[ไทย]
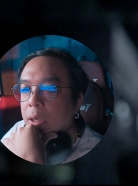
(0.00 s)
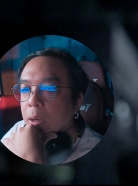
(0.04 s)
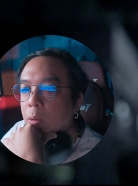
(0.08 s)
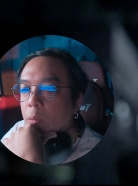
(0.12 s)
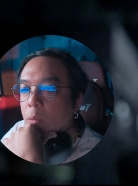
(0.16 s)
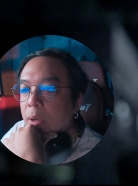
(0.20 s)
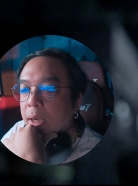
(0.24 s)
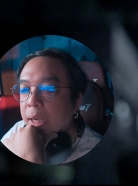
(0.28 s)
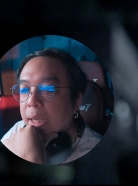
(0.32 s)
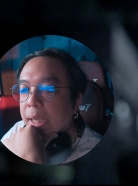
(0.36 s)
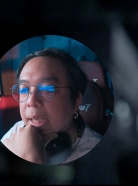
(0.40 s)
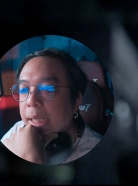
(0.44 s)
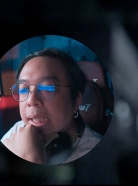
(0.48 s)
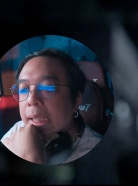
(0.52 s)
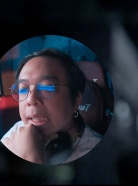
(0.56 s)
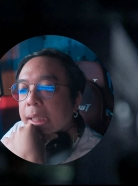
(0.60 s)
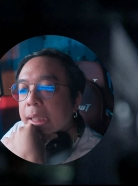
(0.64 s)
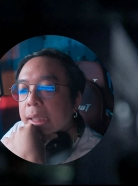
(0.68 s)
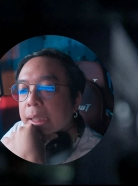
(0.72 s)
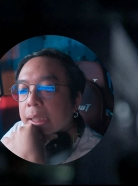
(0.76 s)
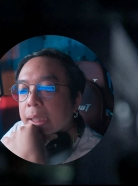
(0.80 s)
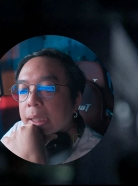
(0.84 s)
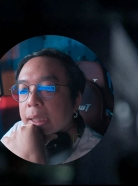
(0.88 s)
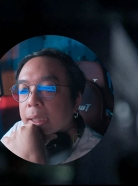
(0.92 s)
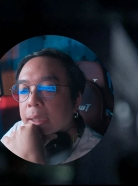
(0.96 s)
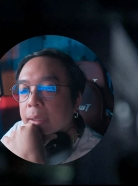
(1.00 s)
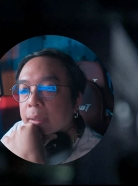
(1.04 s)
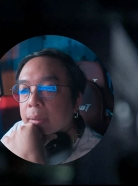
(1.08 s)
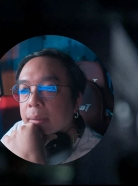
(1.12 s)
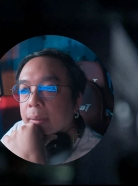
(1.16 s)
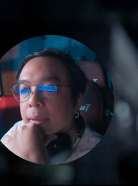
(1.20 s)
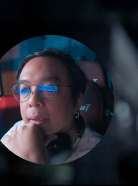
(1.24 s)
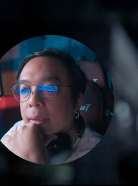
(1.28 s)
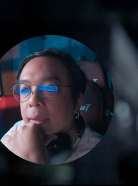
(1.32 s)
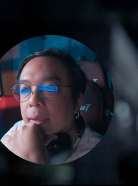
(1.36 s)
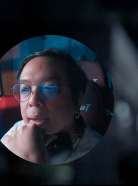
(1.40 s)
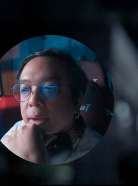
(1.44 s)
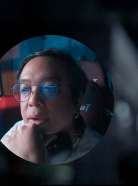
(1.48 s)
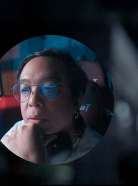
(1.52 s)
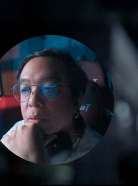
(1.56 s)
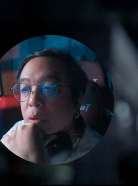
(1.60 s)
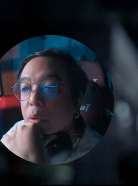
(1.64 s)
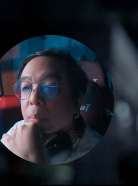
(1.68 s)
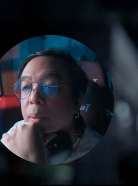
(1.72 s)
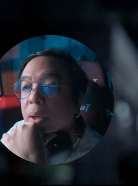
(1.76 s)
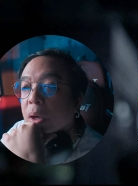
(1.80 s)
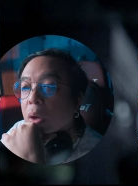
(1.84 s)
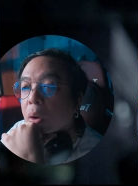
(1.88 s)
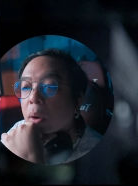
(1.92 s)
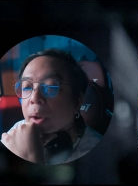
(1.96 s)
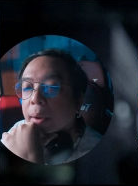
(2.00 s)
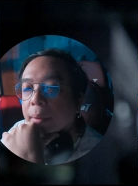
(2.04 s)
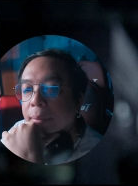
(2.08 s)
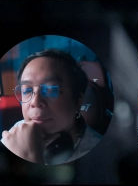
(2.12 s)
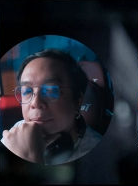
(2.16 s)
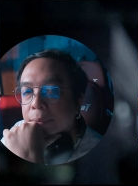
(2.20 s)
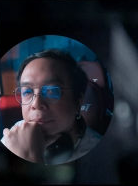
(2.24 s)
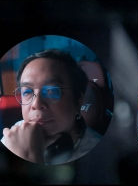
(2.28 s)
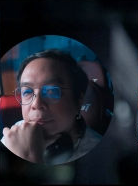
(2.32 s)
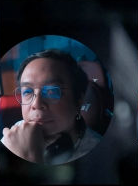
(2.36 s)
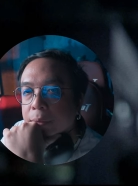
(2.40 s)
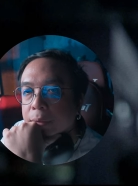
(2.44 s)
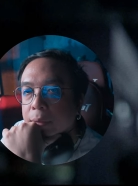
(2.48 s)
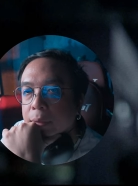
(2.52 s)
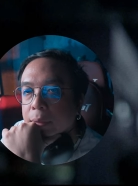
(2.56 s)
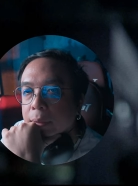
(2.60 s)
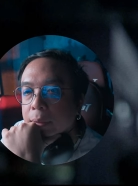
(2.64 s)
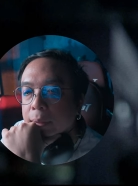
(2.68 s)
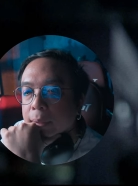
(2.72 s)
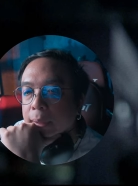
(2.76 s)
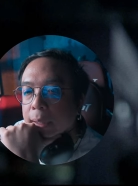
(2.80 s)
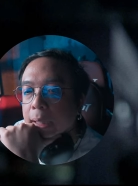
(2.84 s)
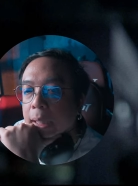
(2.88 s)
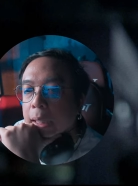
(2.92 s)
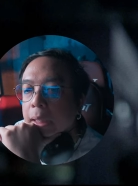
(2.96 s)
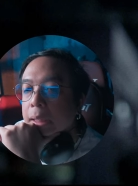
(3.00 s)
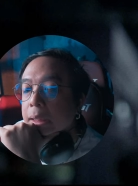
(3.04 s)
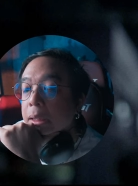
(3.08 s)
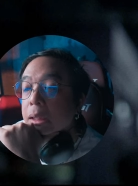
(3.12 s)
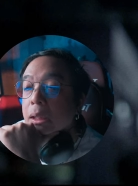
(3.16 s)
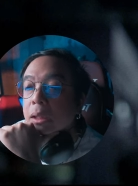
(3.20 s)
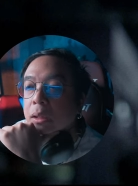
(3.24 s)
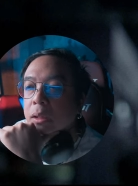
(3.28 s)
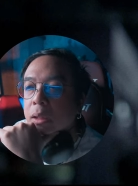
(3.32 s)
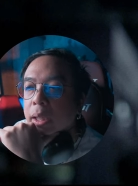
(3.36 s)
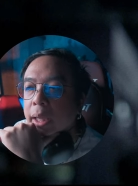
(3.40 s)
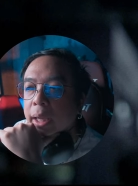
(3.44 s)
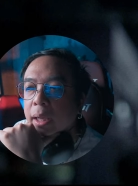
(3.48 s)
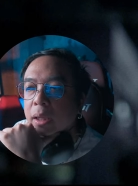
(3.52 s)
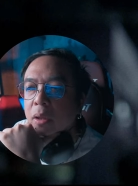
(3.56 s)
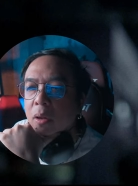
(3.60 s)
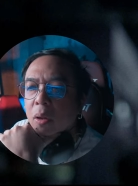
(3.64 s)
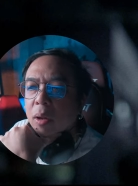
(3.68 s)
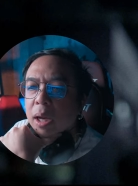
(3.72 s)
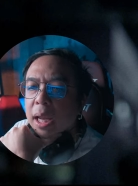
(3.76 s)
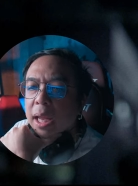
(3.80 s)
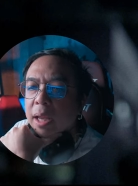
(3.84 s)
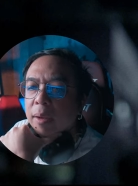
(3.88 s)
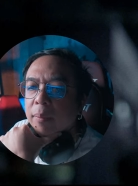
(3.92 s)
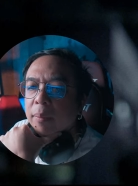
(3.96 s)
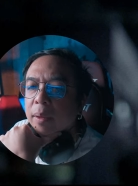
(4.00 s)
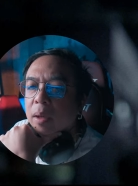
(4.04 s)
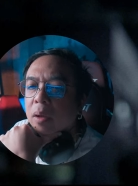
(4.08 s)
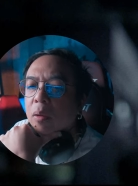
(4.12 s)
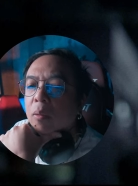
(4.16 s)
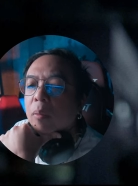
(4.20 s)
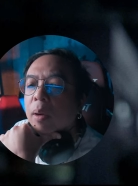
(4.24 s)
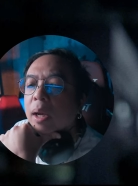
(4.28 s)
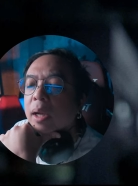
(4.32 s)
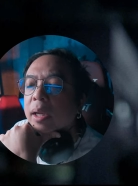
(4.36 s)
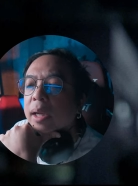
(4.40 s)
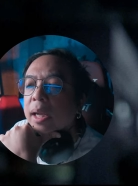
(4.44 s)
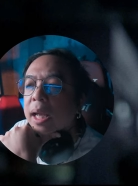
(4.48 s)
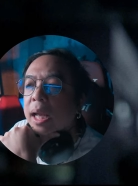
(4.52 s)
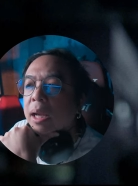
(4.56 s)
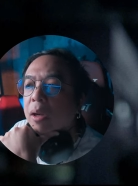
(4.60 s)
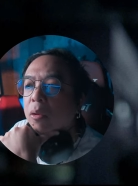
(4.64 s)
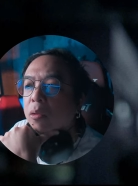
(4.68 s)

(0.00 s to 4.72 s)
เขาเคยเล่นเรื่องอันดับโบมาก่อนนะเออเห็นตอนแรกมันก็ว่าหน้า